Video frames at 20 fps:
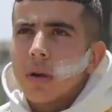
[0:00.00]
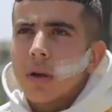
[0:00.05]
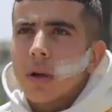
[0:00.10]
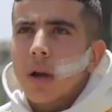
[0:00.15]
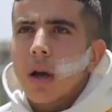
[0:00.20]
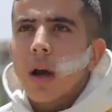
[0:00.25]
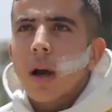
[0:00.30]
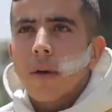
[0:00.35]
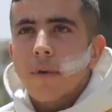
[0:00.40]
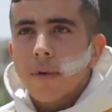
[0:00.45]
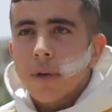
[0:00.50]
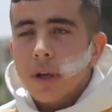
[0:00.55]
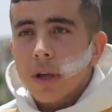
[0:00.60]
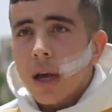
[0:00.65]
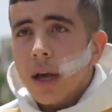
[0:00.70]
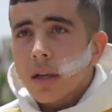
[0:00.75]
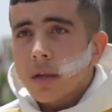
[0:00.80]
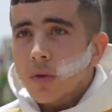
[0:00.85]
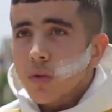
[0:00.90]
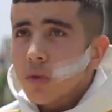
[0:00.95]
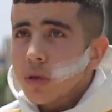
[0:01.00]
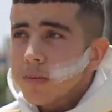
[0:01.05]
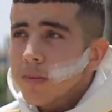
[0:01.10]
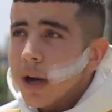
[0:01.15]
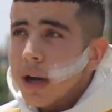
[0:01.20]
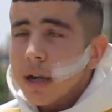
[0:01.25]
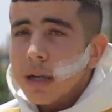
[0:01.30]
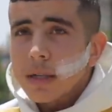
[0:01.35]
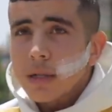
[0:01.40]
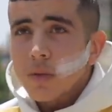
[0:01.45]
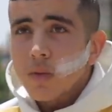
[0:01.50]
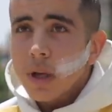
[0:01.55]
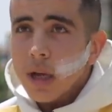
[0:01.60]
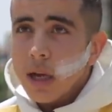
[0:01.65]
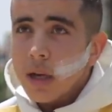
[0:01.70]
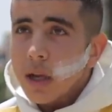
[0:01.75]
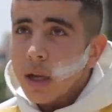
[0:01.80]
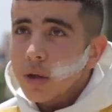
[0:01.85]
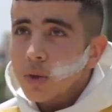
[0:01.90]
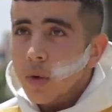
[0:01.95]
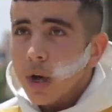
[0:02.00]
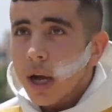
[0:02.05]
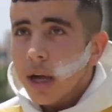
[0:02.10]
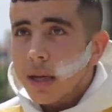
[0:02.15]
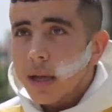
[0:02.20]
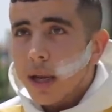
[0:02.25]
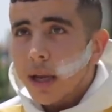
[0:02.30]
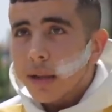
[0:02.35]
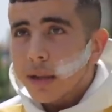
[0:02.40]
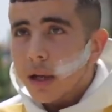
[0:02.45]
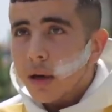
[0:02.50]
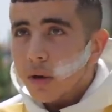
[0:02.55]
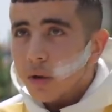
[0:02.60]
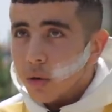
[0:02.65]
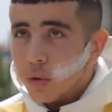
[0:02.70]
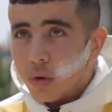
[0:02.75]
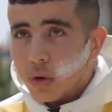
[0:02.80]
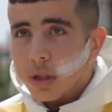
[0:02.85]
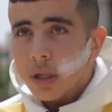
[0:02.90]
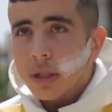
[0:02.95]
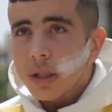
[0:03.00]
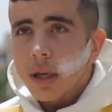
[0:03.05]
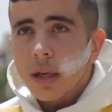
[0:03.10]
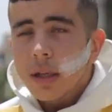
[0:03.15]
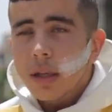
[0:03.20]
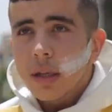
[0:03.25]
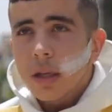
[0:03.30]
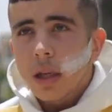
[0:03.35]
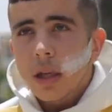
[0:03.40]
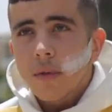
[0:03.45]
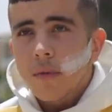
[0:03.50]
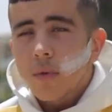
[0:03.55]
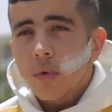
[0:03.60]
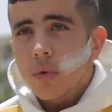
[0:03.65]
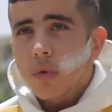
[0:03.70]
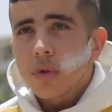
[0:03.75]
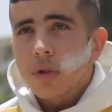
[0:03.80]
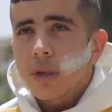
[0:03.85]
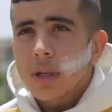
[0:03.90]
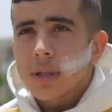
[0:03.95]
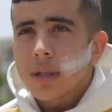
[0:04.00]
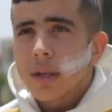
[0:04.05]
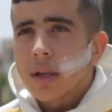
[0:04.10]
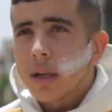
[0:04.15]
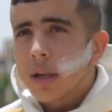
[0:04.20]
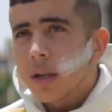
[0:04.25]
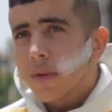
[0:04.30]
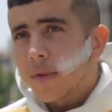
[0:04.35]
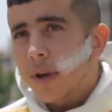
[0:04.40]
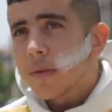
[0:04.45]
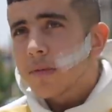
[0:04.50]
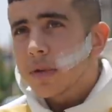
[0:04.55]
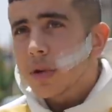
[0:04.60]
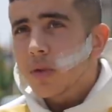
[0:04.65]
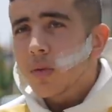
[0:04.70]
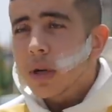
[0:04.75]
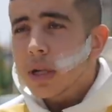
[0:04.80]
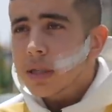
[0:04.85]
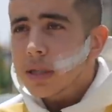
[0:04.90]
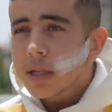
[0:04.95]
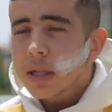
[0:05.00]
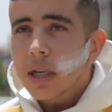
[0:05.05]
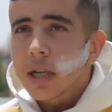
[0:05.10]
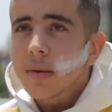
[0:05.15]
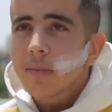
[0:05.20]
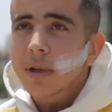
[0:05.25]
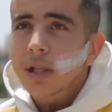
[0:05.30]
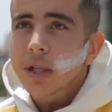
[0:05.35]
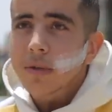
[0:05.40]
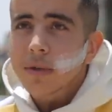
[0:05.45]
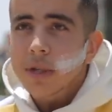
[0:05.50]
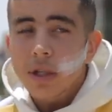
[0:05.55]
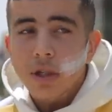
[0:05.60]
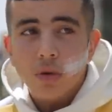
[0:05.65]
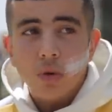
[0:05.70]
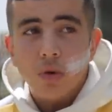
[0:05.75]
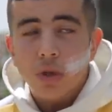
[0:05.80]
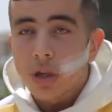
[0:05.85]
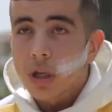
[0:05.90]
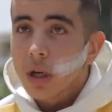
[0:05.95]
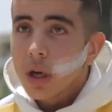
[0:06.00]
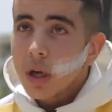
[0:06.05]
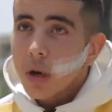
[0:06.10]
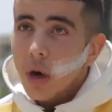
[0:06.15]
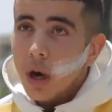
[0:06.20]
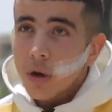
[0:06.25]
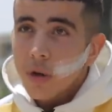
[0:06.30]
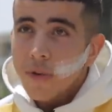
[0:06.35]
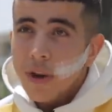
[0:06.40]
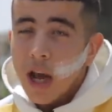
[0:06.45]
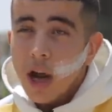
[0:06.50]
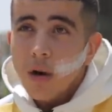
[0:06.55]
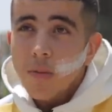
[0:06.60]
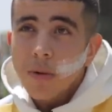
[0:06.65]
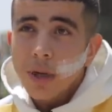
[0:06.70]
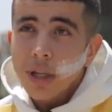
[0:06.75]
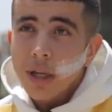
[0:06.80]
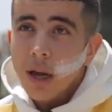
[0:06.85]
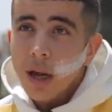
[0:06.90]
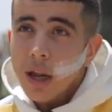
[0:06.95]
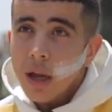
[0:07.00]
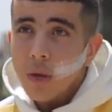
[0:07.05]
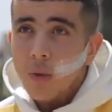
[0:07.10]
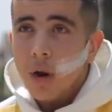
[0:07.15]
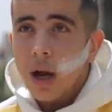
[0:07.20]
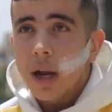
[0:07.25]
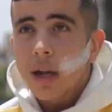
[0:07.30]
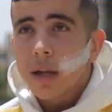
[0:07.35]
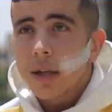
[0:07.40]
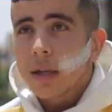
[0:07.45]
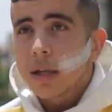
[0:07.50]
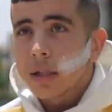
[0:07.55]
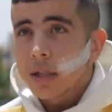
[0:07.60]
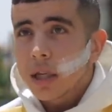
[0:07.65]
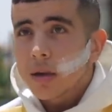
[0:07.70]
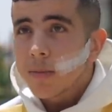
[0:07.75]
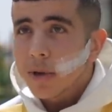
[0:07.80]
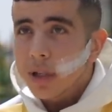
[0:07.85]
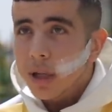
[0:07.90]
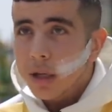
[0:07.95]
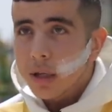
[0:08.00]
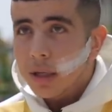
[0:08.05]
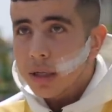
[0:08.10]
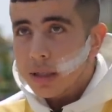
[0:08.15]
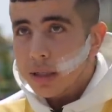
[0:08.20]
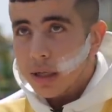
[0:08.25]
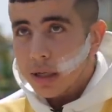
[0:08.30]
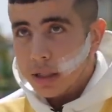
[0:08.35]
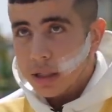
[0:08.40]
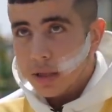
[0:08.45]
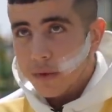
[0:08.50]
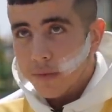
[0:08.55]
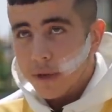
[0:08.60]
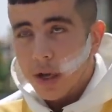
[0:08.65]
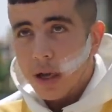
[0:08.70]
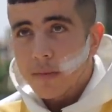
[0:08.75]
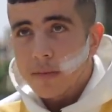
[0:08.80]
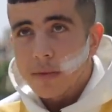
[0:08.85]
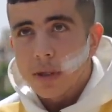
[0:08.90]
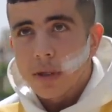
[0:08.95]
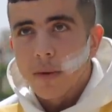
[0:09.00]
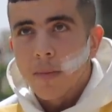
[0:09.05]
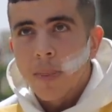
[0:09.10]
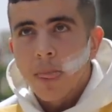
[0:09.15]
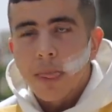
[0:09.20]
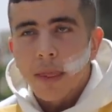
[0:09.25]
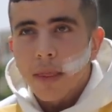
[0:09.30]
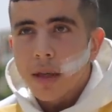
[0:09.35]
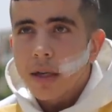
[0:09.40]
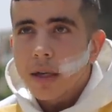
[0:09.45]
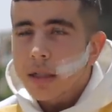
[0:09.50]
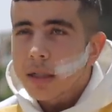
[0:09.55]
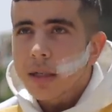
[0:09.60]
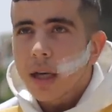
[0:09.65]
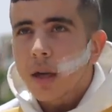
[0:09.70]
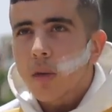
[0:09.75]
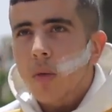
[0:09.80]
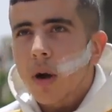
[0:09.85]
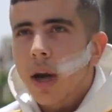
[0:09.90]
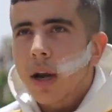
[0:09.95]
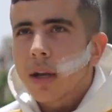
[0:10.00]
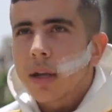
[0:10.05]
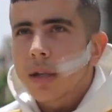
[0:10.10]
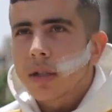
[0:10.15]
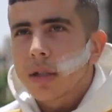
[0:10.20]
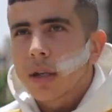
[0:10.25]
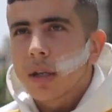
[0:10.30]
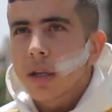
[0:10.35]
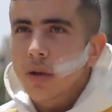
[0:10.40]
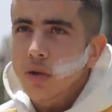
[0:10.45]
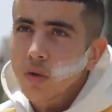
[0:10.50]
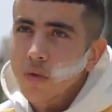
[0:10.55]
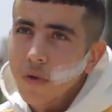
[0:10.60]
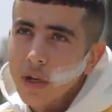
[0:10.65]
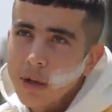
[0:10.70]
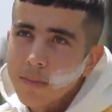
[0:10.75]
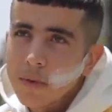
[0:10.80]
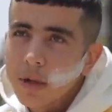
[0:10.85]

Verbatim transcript: اه فكرت قلت مع راسي ولا كان توقع لي هيدا كنت نعطيه التليفون كنت حسن لي فهمتيني ولكن انا ما جبتهاش قلت في الحومه ديالي وقع لي انا هادشي ما ظنيتهاش فهمتي ما ظنيتش وقع لي هادشي هذا شوف انا